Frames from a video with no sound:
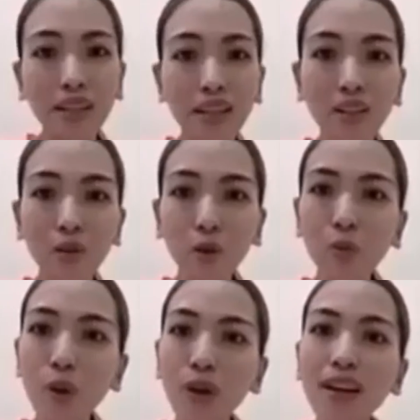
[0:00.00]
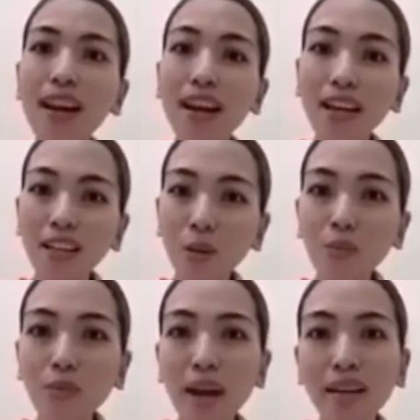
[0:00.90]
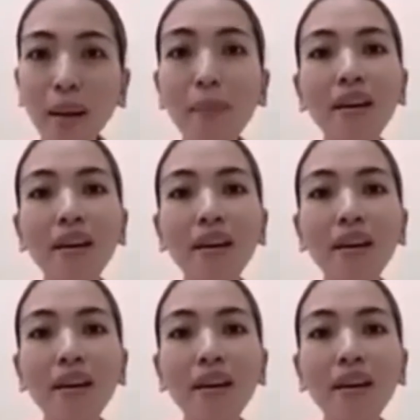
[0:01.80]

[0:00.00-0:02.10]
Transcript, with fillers: Bản tin của chúng tôi đến đây là kết thúc. Cảm